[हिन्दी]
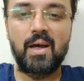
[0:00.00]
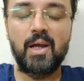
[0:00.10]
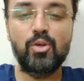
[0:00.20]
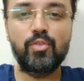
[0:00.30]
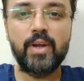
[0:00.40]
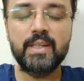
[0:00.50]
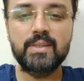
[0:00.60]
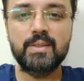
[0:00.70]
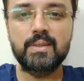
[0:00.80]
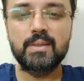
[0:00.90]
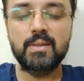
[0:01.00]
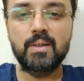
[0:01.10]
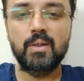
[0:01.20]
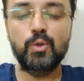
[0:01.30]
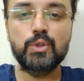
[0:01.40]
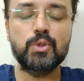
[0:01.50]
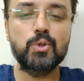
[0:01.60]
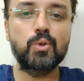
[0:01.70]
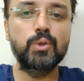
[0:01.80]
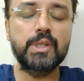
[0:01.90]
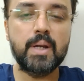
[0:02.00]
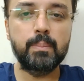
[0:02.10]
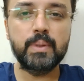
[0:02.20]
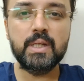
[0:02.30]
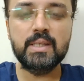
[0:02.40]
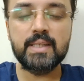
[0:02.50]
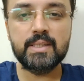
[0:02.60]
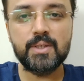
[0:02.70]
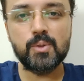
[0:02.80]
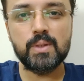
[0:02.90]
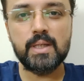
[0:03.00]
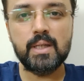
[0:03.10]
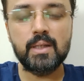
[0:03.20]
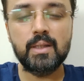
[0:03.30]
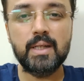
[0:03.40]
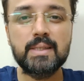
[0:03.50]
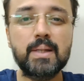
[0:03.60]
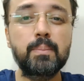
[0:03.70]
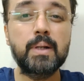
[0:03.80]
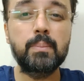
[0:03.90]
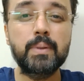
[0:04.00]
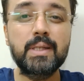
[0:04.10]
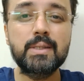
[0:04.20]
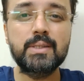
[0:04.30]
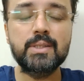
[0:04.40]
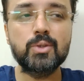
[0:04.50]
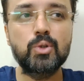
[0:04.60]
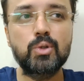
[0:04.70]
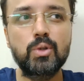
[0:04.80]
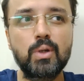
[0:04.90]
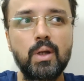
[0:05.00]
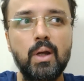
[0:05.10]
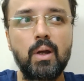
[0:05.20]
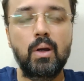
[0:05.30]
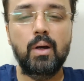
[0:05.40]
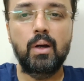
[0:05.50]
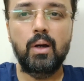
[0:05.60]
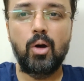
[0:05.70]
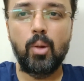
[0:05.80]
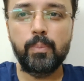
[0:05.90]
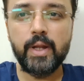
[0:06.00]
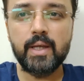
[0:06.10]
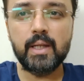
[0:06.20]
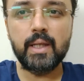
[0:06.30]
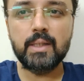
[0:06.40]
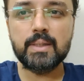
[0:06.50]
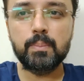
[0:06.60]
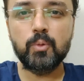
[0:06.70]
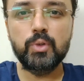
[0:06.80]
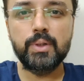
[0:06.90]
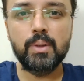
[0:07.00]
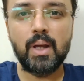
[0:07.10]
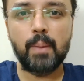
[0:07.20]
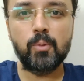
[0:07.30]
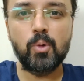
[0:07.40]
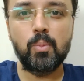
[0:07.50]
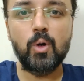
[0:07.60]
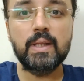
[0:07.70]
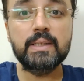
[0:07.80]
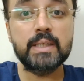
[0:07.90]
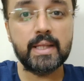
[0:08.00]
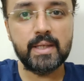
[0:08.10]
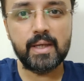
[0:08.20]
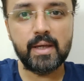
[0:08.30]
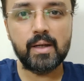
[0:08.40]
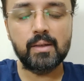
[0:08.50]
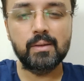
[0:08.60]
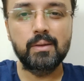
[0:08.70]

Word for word: हेलो फ्रेंड्स दोस्तों कुछ कंपनीज ऐसी होती है देर आर सम कंपनीज जिसको ऑप्टिकली uh, सब कुछ आपको बहुत अच्छा दिखेगा